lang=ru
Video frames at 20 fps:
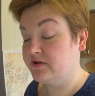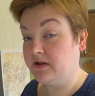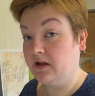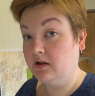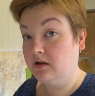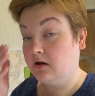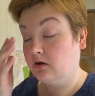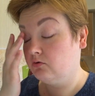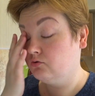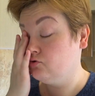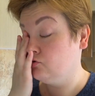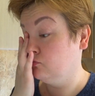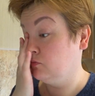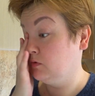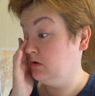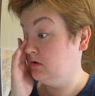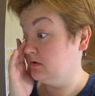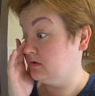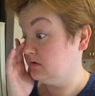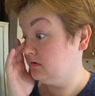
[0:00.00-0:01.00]
стала, короче,
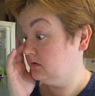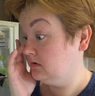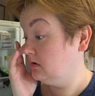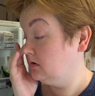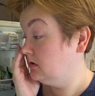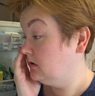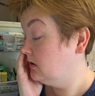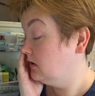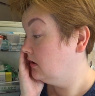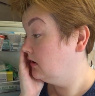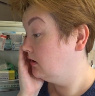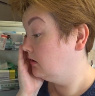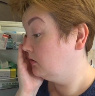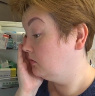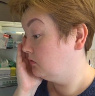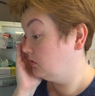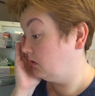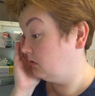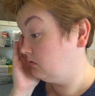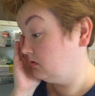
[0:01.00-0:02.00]
мылась.
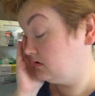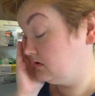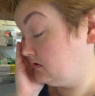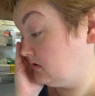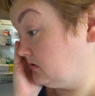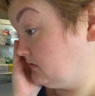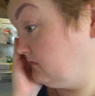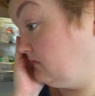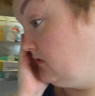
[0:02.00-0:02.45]
Ой, у нас, кстати,